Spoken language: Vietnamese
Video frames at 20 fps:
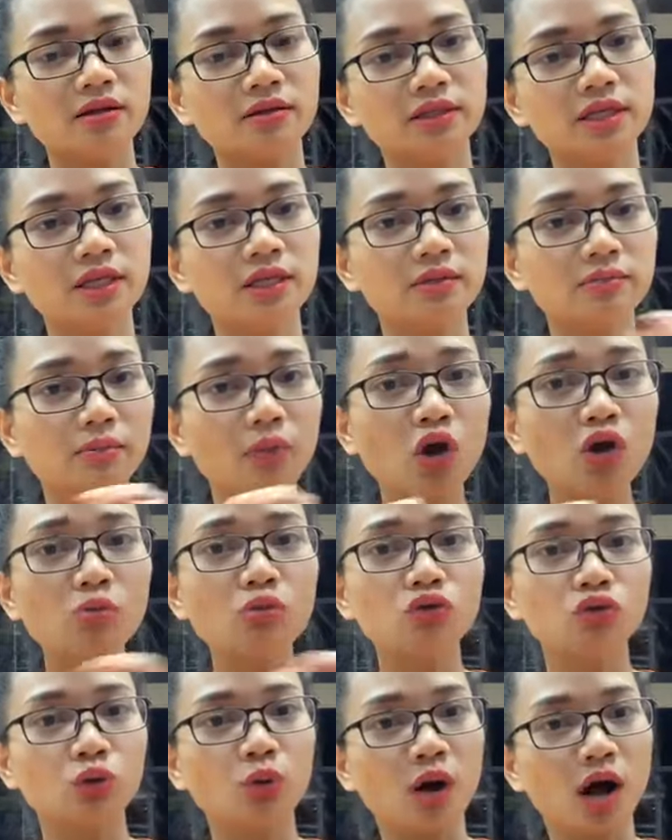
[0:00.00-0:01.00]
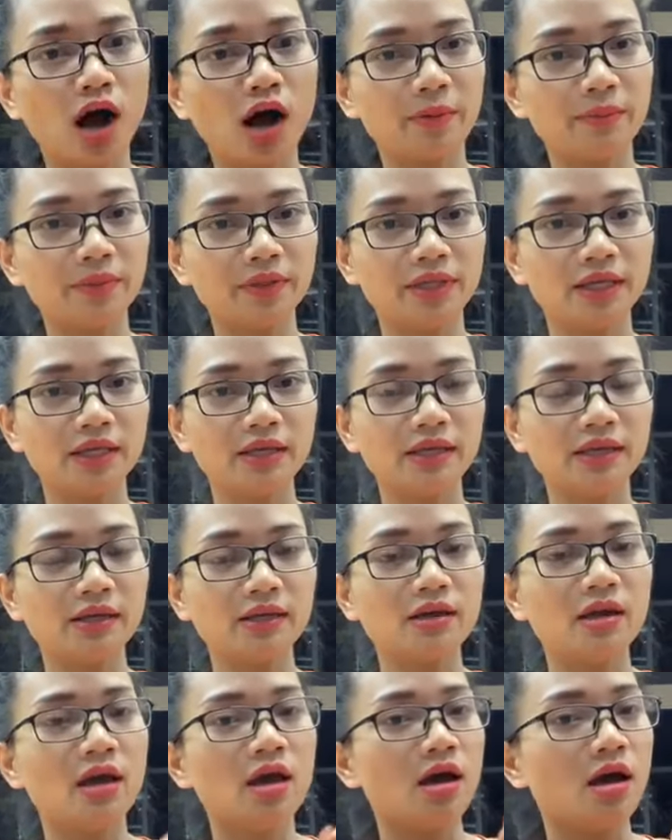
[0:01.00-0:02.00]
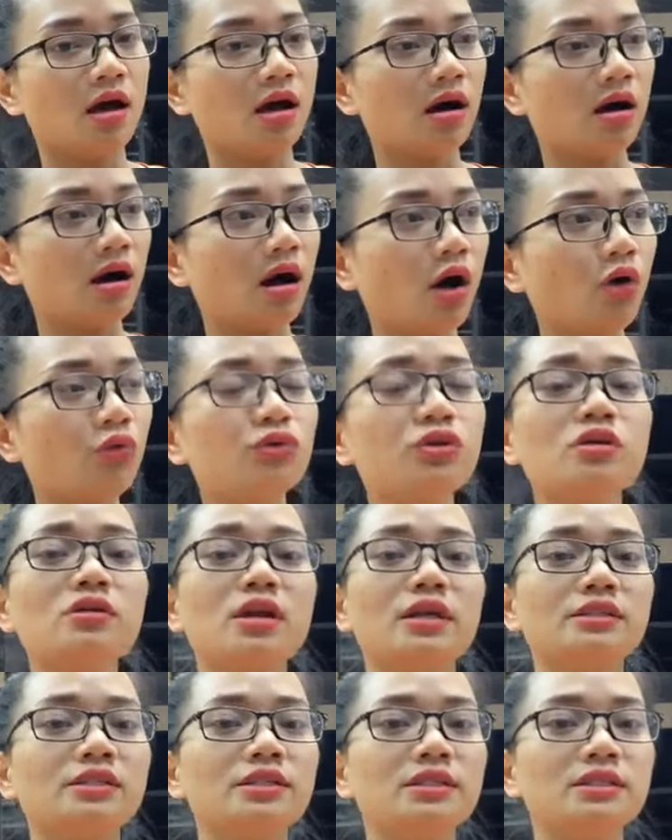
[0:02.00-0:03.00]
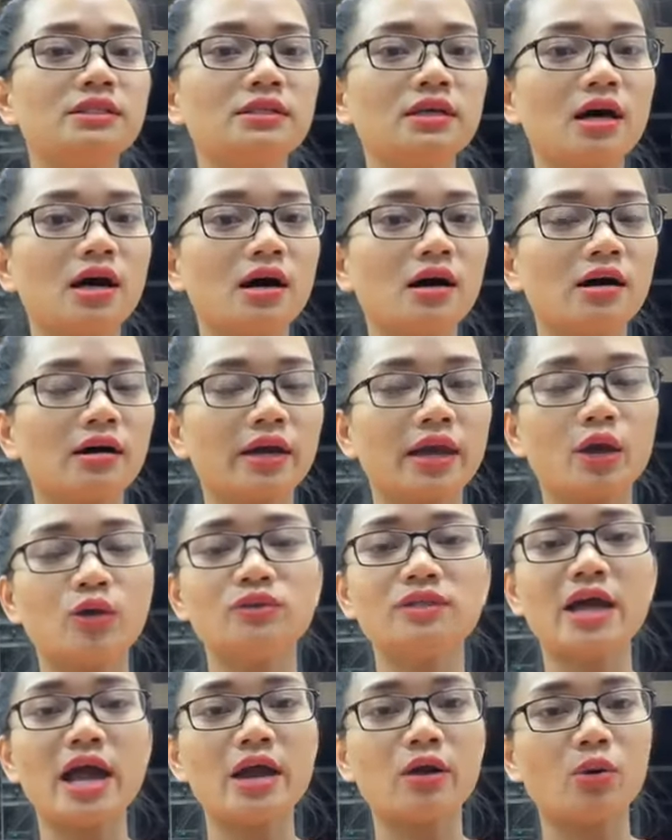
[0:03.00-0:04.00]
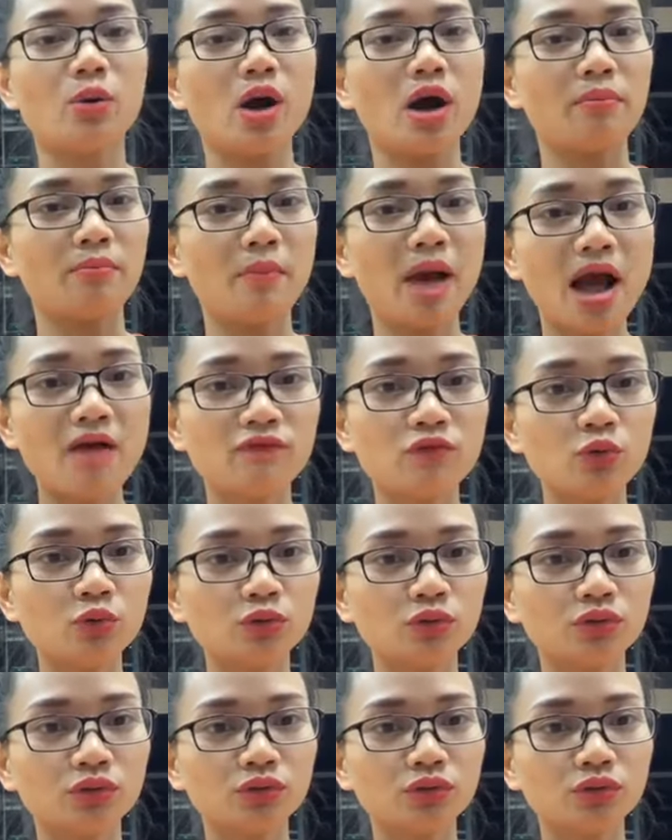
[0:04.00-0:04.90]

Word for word: thì mỗi một tổ hợp thì hầu như là chỉ kéo dài khoảng 3 phút.